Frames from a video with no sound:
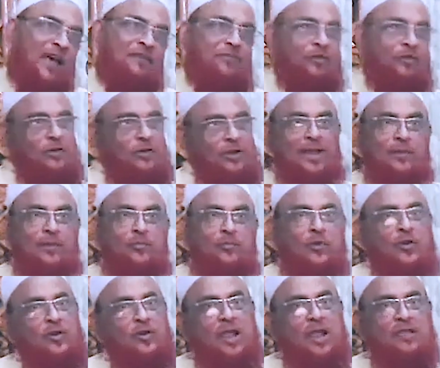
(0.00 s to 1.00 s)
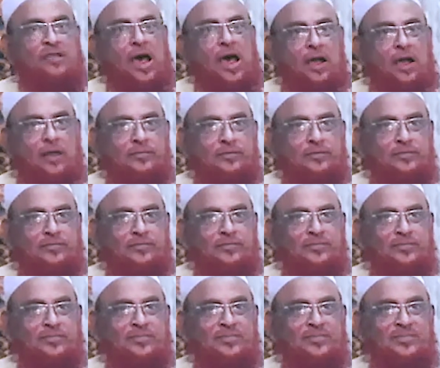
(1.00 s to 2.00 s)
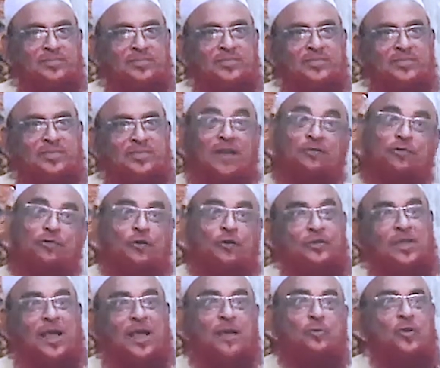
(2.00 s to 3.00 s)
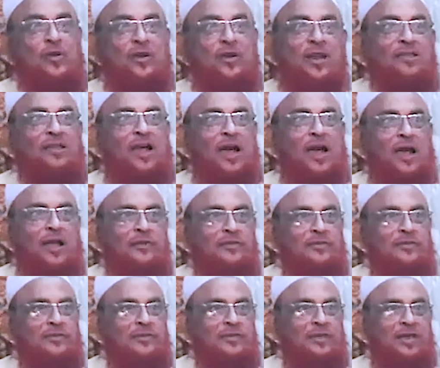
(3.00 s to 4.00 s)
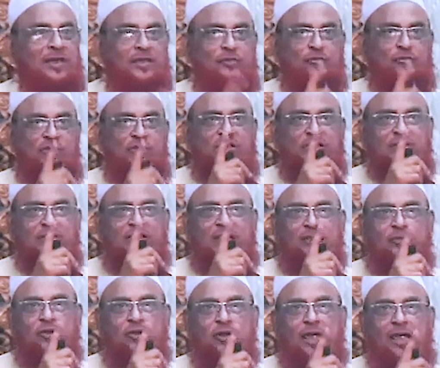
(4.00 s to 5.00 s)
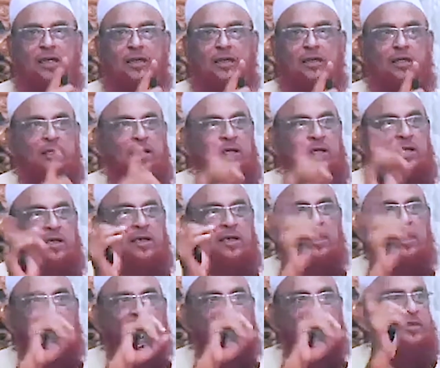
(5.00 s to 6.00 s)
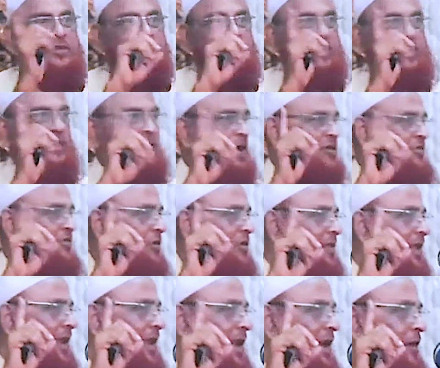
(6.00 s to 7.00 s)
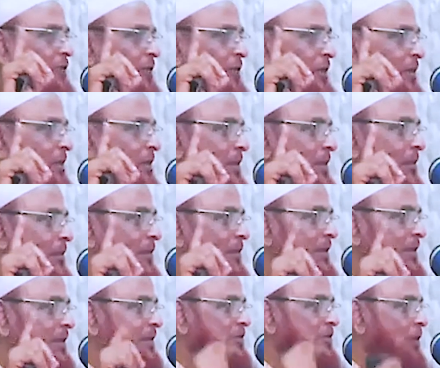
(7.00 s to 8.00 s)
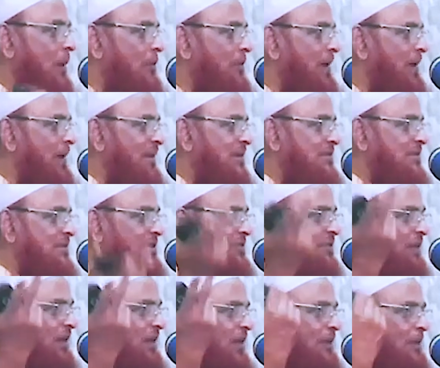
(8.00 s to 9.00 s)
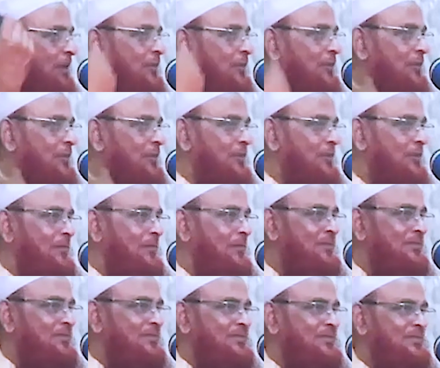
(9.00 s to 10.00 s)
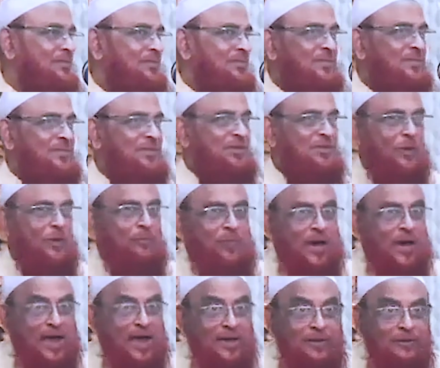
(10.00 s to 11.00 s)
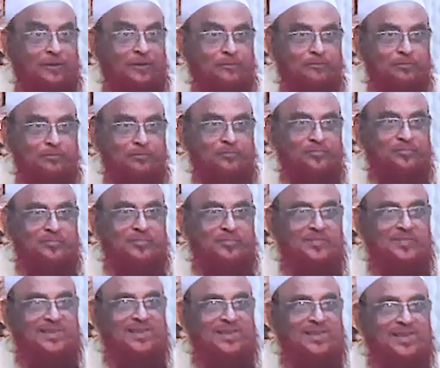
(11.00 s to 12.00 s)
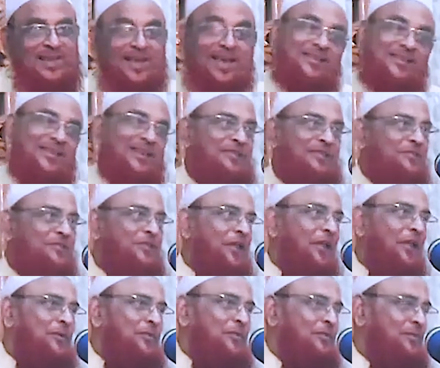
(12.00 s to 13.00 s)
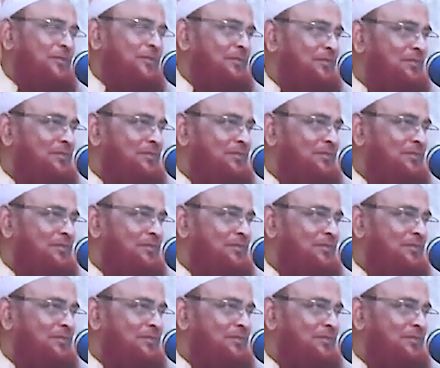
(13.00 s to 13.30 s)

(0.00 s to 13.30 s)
তারপরও এর মন রাজা তারপরও তার মন রাজা এ যদি সিদ্ধান্ত নেয় আজকের থেকে আর শয়তানের কথা মানতাম না তে সব বান একসাথে ছিঁড়া দেব সব বান একসাথে ছিঁড়ে দেব